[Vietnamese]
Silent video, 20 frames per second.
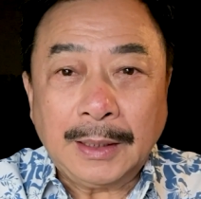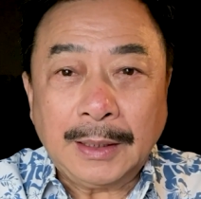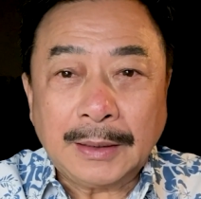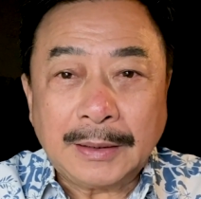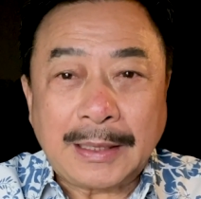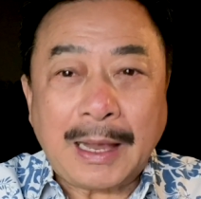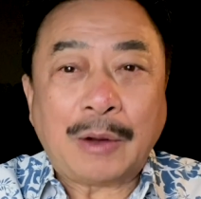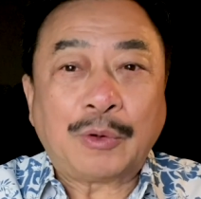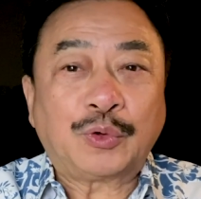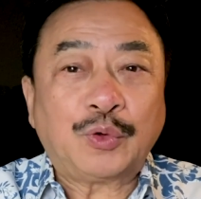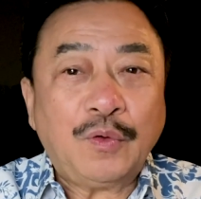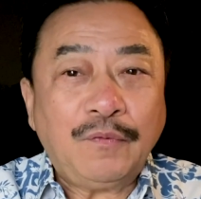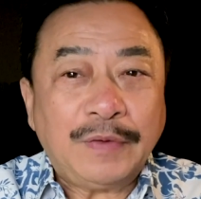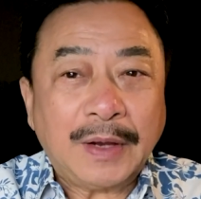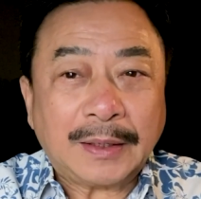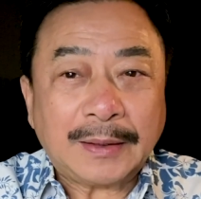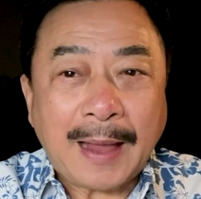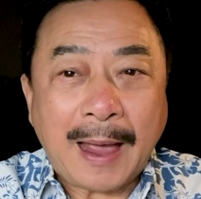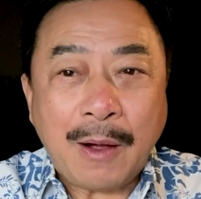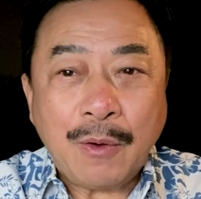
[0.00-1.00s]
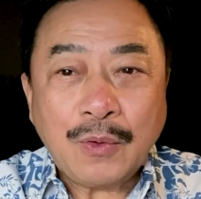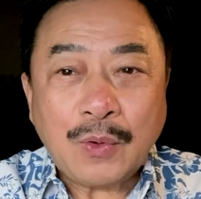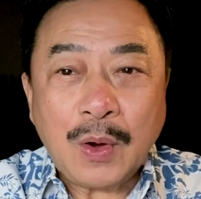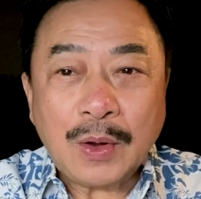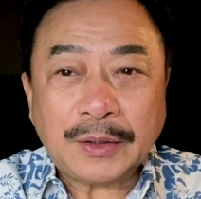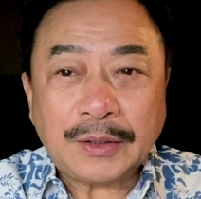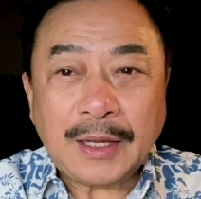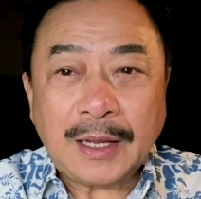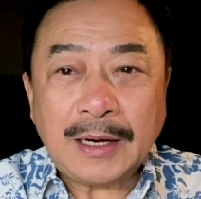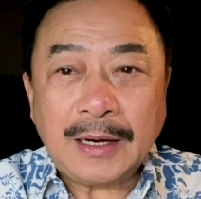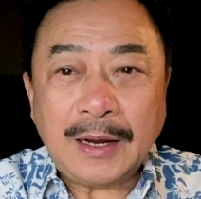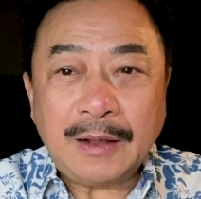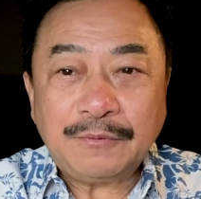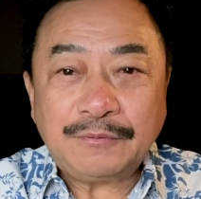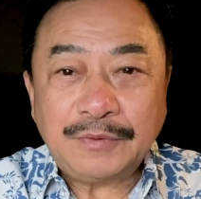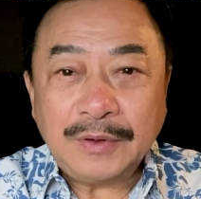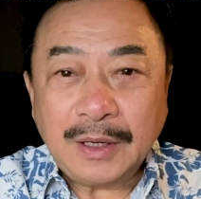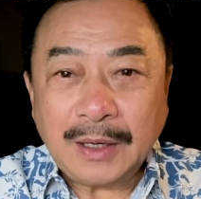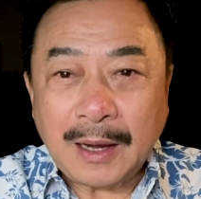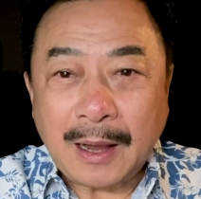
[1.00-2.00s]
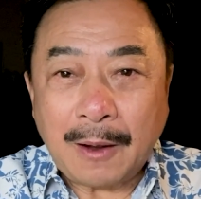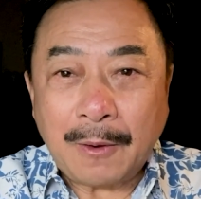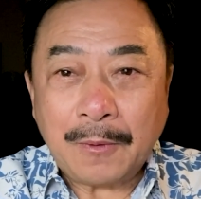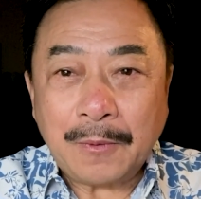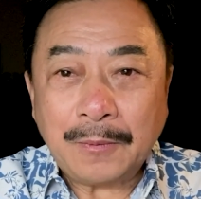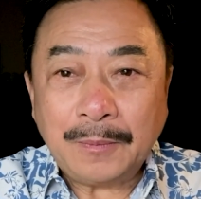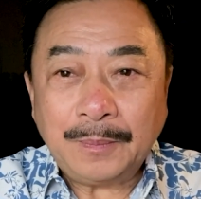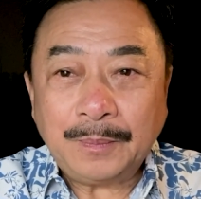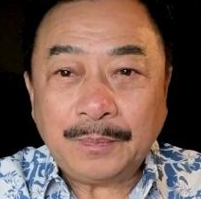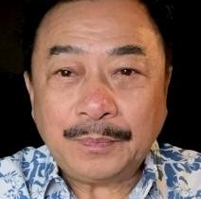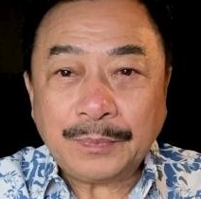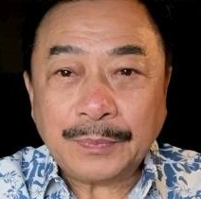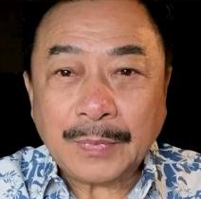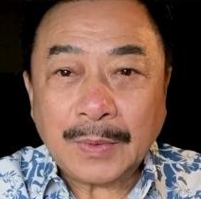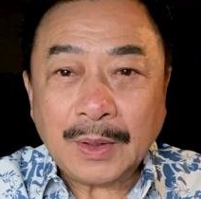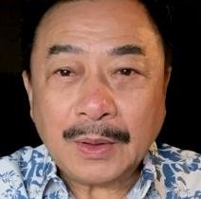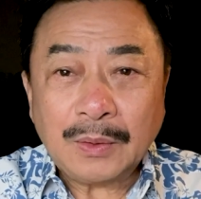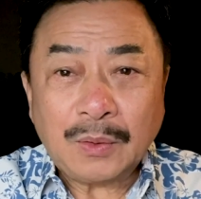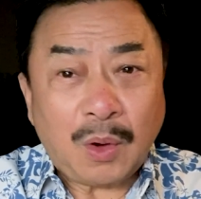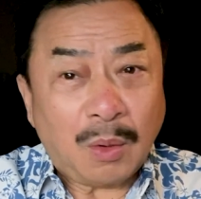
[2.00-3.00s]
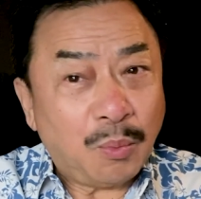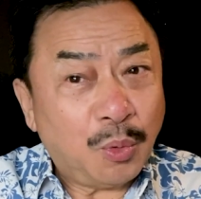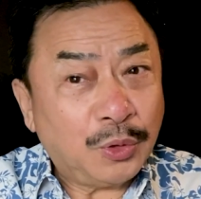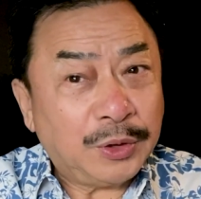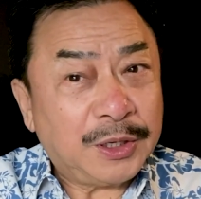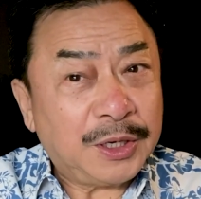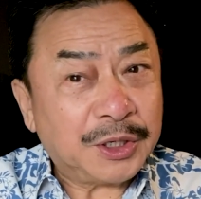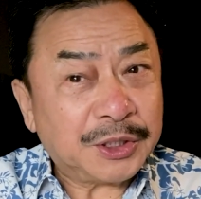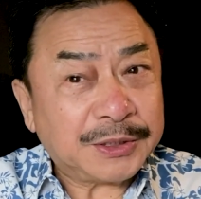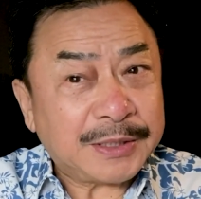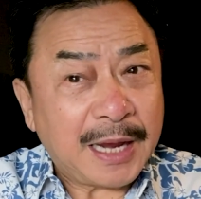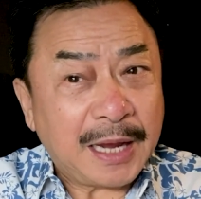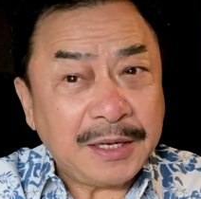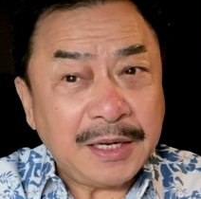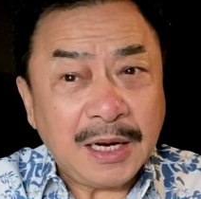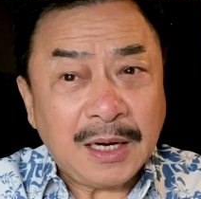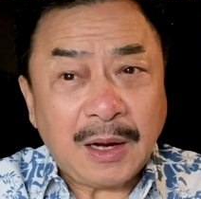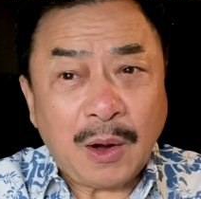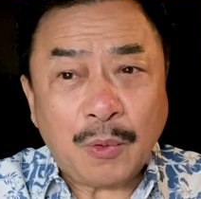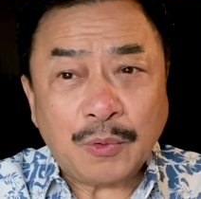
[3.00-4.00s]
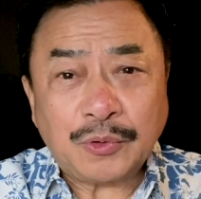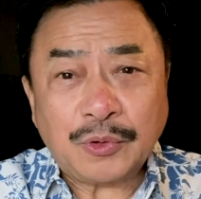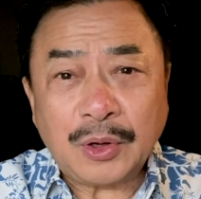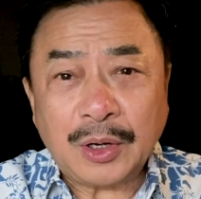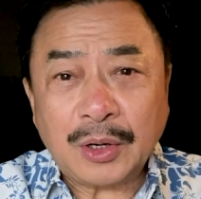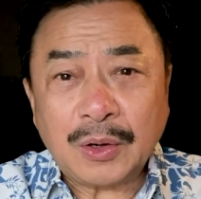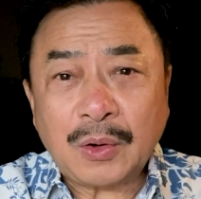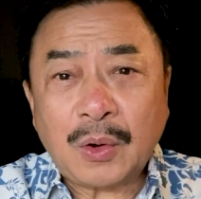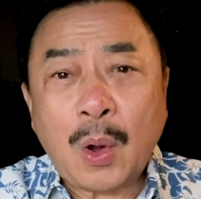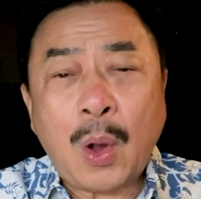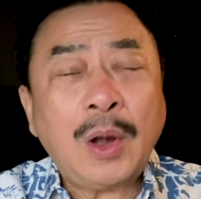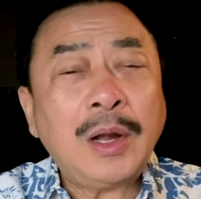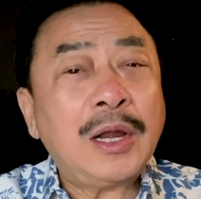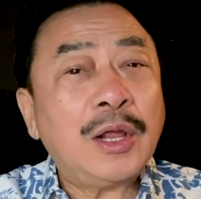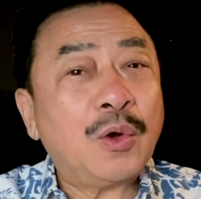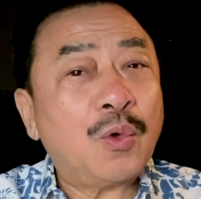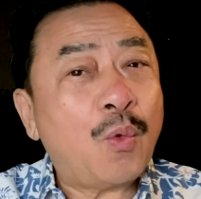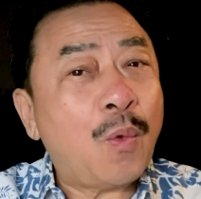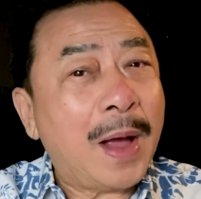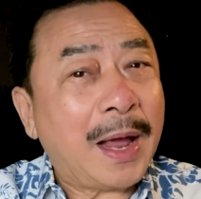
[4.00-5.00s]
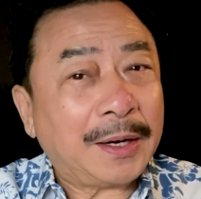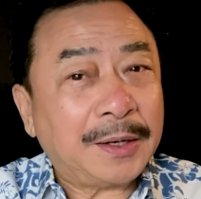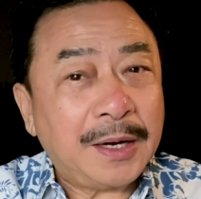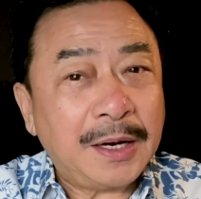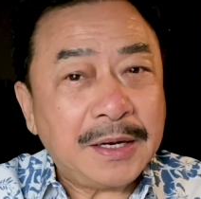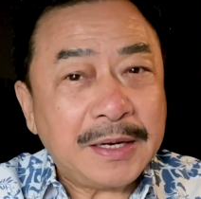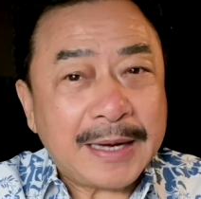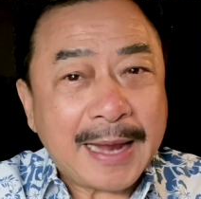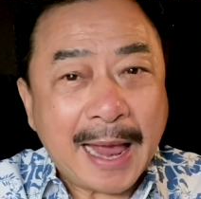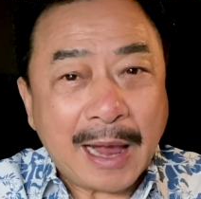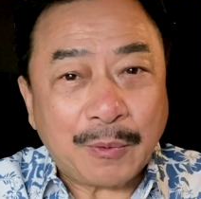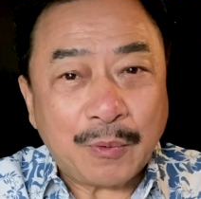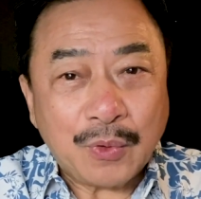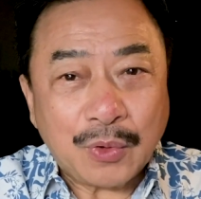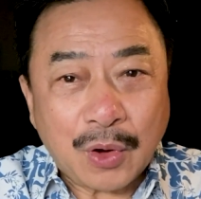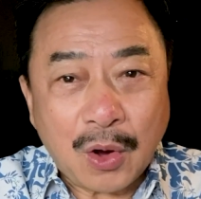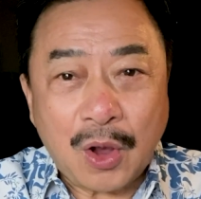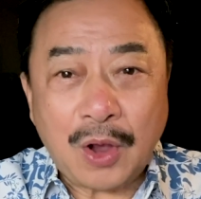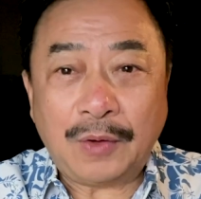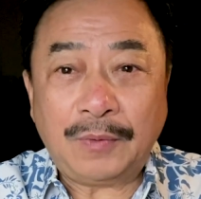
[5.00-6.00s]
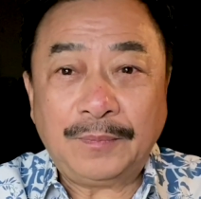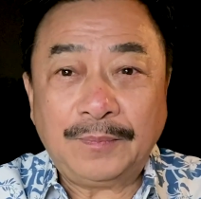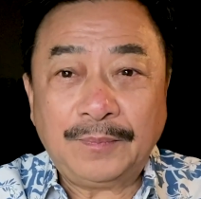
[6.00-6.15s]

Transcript: chào chú việt thảo con tên lê phước hậu con muốn chia sẻ những câu chuyện có liên quan đến cha của con